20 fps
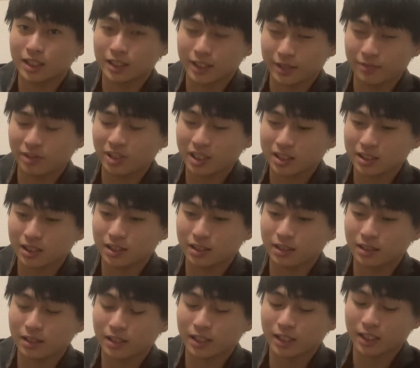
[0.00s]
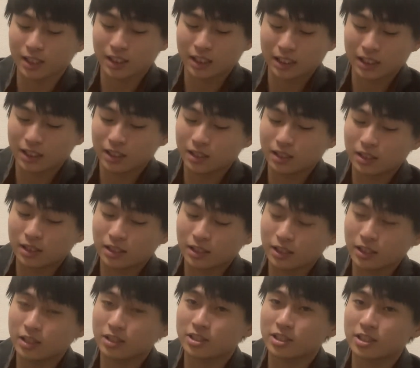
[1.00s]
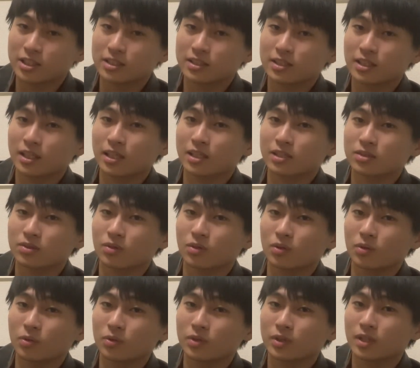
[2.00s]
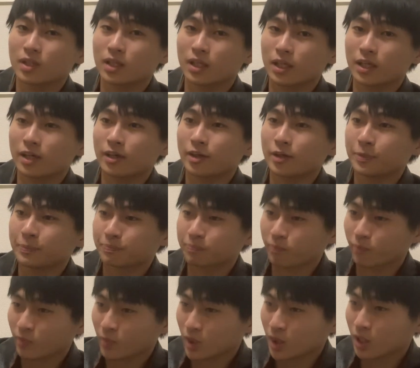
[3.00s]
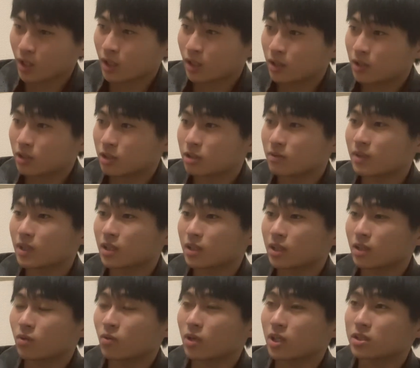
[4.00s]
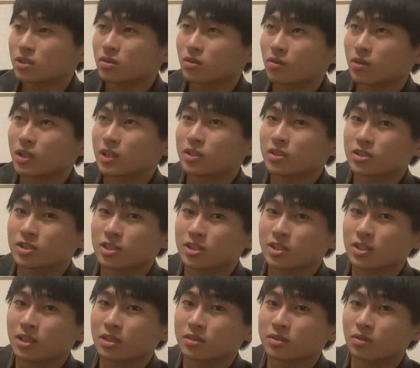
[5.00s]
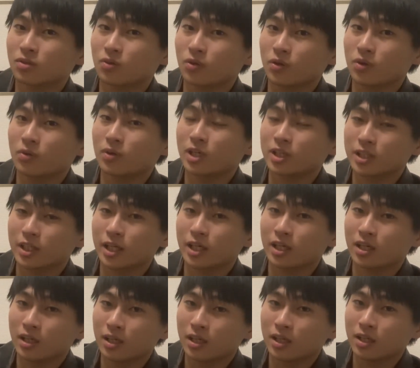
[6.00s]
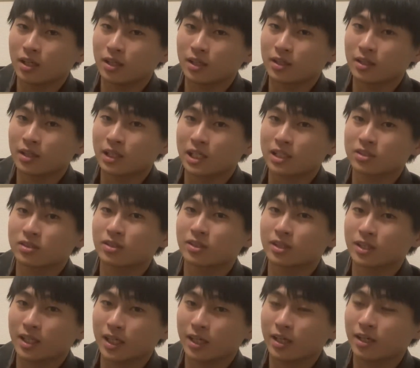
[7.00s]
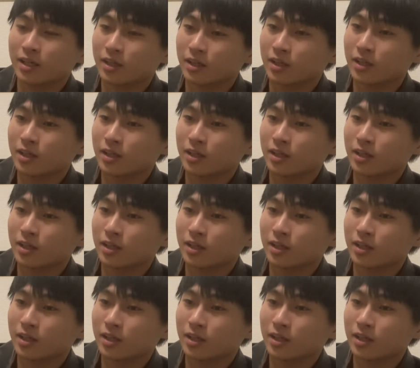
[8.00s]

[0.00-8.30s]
ね、皆さんでね、いい新生活をね、送ってね、うまくね、5月、6月、7月と乗り越えて、夏にね、